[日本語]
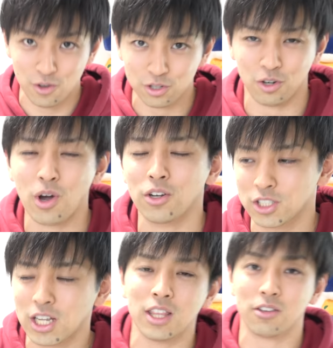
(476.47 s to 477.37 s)
よく他の
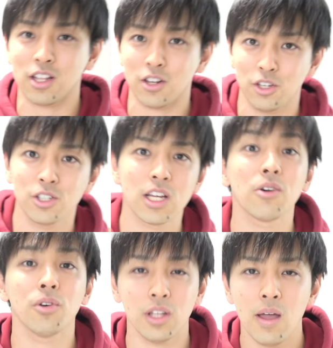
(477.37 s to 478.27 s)
使ってくれてるユーザー
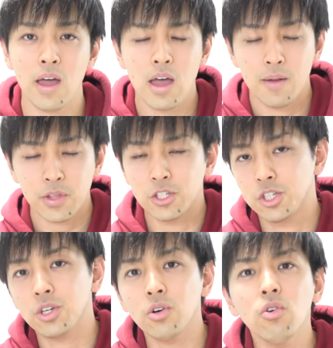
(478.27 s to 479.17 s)
の子にね。で
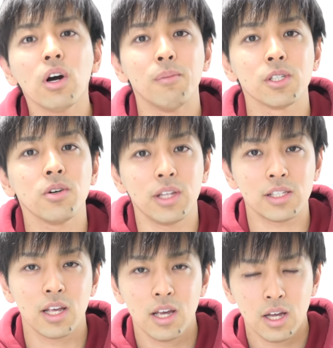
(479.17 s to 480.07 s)
授業動画もそうです。